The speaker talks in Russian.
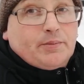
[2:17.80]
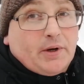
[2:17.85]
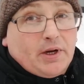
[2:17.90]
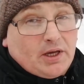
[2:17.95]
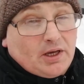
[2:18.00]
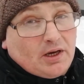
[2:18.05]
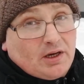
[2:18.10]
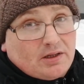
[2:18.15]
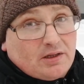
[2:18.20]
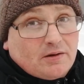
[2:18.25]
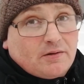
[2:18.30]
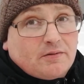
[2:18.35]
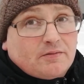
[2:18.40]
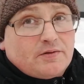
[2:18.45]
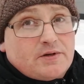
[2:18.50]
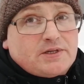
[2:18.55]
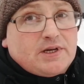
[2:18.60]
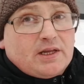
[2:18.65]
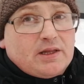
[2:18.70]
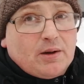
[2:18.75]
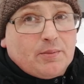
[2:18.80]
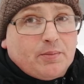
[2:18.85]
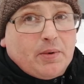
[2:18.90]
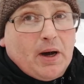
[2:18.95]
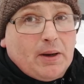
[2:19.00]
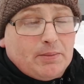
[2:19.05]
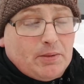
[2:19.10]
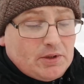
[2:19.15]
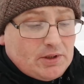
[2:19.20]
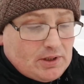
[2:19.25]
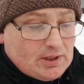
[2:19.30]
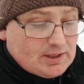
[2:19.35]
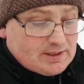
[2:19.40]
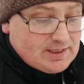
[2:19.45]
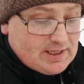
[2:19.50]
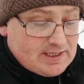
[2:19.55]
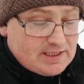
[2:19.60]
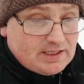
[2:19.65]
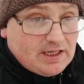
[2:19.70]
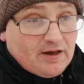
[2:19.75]
При этом высота памятника
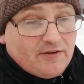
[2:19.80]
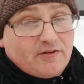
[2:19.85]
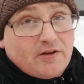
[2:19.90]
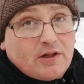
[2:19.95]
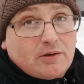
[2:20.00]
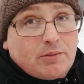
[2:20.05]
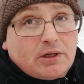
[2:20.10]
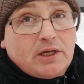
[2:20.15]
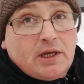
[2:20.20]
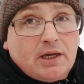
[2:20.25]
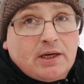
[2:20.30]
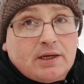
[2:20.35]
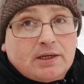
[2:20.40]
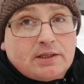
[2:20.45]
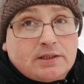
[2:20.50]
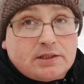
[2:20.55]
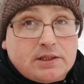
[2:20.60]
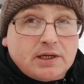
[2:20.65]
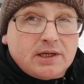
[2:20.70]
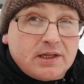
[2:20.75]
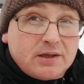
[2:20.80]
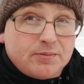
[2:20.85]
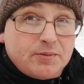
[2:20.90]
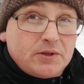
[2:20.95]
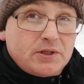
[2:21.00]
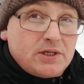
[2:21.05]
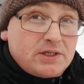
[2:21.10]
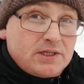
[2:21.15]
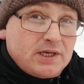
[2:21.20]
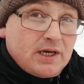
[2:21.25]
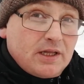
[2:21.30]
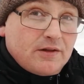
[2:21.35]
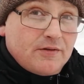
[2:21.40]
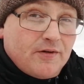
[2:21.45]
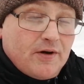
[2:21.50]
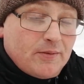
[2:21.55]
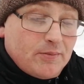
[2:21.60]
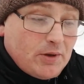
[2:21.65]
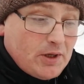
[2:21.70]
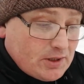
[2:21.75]
составила бы целых
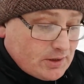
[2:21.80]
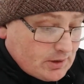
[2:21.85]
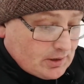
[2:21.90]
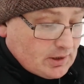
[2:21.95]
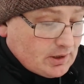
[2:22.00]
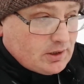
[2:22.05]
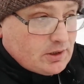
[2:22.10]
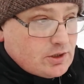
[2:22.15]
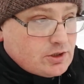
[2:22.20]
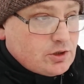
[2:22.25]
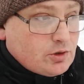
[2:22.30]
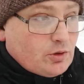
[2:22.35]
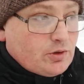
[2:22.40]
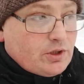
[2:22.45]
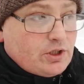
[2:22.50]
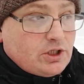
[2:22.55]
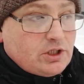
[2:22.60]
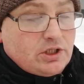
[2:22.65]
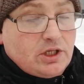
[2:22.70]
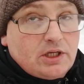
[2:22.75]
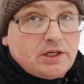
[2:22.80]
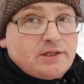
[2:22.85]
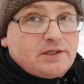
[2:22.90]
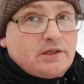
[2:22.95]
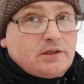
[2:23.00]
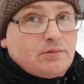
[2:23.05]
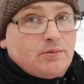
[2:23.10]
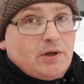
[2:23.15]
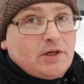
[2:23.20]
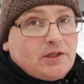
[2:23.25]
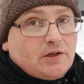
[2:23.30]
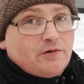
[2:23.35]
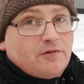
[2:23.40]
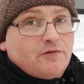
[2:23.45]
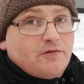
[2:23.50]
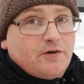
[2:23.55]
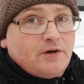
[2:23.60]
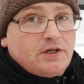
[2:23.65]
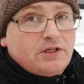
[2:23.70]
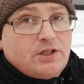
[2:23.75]
52 метра, что на 14 метров
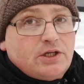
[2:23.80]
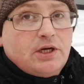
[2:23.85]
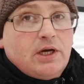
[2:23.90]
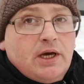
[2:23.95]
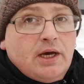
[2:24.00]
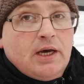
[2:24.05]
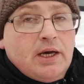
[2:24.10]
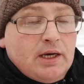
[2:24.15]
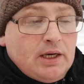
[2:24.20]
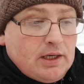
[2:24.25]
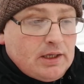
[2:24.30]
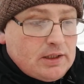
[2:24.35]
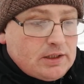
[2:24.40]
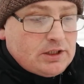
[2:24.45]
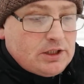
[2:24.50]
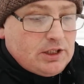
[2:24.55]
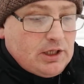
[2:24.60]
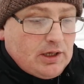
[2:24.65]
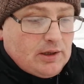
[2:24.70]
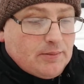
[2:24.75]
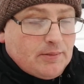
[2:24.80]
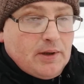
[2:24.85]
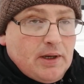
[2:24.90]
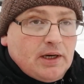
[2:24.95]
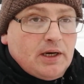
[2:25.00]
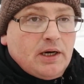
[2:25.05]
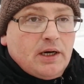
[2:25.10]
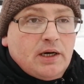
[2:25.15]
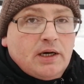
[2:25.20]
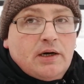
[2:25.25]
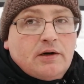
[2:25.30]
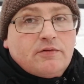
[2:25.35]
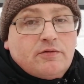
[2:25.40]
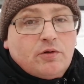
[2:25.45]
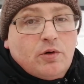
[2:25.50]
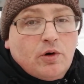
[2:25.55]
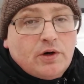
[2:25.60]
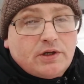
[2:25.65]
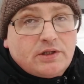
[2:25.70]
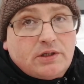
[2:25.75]
выше, чем в
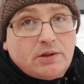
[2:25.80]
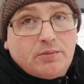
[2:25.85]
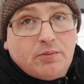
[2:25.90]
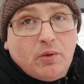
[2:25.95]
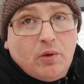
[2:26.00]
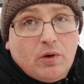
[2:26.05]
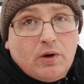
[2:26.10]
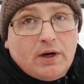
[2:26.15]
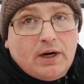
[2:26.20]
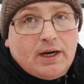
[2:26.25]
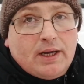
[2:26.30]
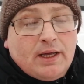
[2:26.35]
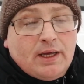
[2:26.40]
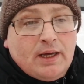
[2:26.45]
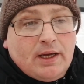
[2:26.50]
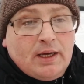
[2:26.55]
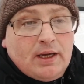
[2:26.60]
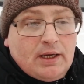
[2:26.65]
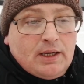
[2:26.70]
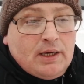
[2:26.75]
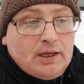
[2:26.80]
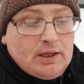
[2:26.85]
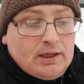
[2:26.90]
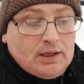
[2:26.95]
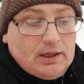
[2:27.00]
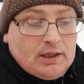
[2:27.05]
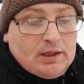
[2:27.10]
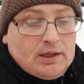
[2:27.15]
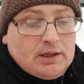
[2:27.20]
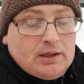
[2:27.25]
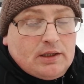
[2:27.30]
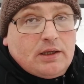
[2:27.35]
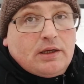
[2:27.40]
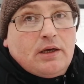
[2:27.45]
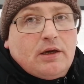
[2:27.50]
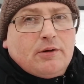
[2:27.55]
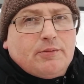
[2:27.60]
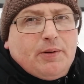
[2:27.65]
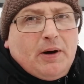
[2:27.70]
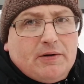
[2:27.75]
городе Бога.
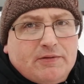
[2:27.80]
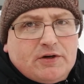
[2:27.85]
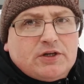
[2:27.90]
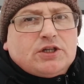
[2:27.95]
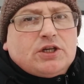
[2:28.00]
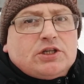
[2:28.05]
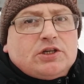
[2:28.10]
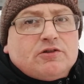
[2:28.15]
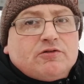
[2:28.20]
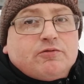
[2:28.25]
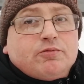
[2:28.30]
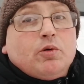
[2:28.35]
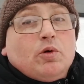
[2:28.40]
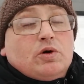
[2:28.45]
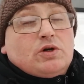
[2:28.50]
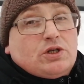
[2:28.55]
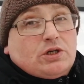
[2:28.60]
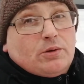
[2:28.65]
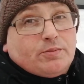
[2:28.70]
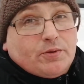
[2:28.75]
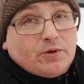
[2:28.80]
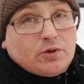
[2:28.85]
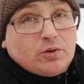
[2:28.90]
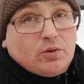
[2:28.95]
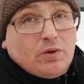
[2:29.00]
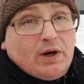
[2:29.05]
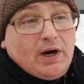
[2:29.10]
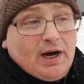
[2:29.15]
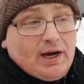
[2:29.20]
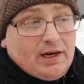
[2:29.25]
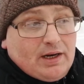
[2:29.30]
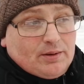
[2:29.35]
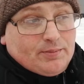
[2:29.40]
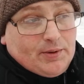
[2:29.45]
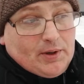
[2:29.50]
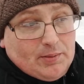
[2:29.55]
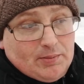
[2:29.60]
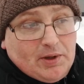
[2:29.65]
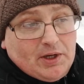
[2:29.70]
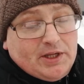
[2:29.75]
И повыше, чем в Польше и Португалии.
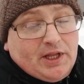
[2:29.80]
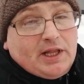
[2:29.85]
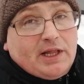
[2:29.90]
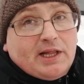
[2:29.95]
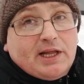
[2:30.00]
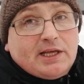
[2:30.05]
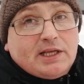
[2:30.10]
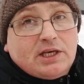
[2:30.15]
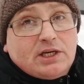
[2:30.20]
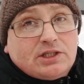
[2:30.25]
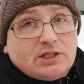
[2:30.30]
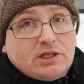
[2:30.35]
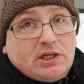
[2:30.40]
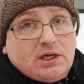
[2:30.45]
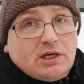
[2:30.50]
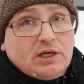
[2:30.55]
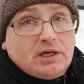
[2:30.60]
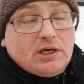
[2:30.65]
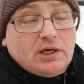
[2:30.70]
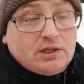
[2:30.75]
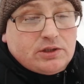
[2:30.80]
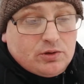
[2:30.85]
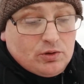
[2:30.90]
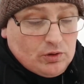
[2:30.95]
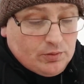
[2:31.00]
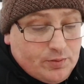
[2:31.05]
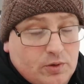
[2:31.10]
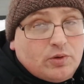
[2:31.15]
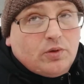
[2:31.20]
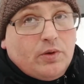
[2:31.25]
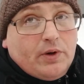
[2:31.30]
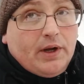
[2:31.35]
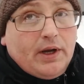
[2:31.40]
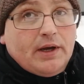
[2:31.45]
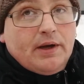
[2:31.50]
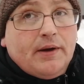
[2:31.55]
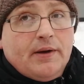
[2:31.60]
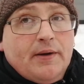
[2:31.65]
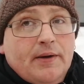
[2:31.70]
Примерно аналогичные скульптуры.